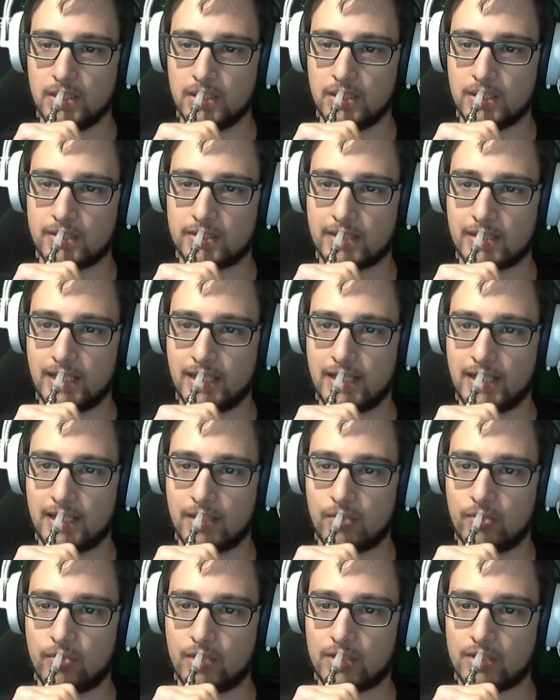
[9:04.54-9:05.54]
está al
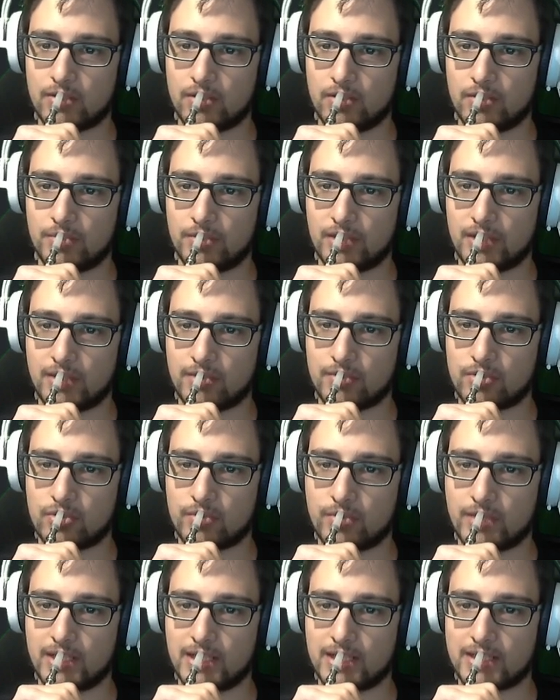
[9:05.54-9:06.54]
4, lo podríamos
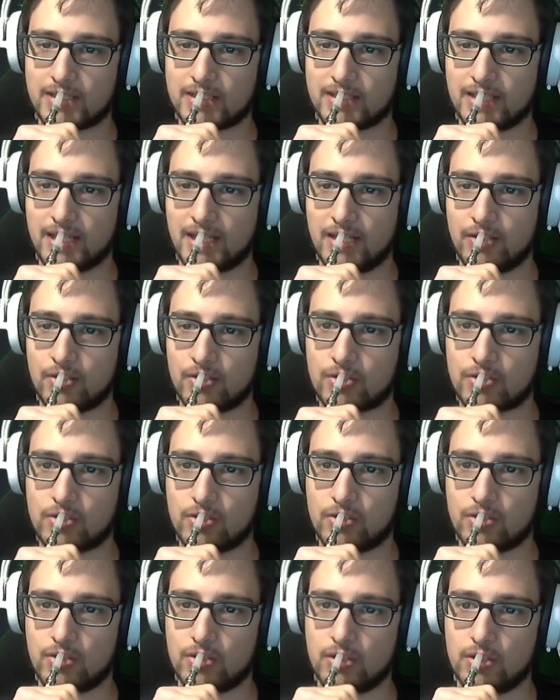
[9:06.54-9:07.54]
subir hasta el
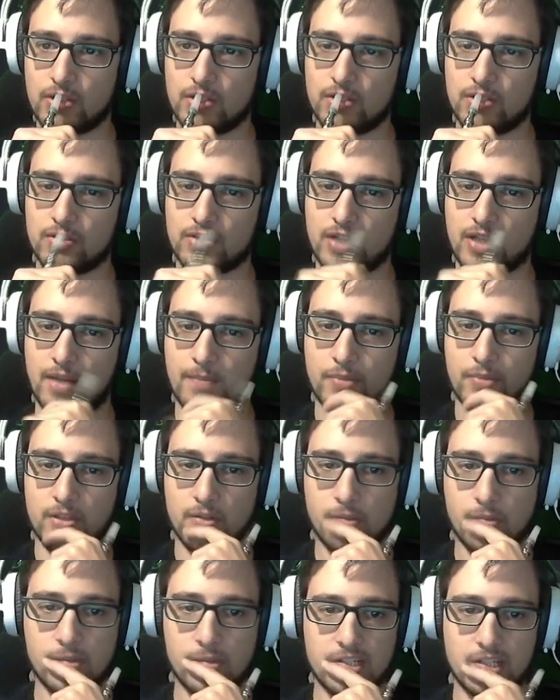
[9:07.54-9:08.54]
8. O sea,
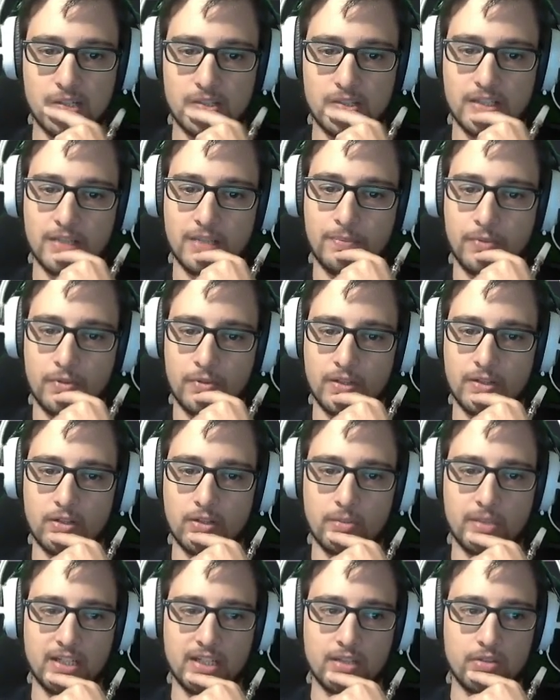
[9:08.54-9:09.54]
podríamos pasarlo otra vez por un
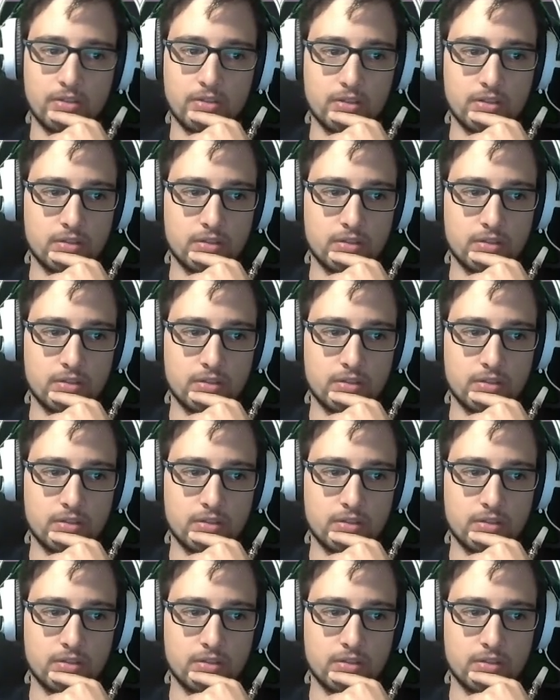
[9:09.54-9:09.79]
aglomerador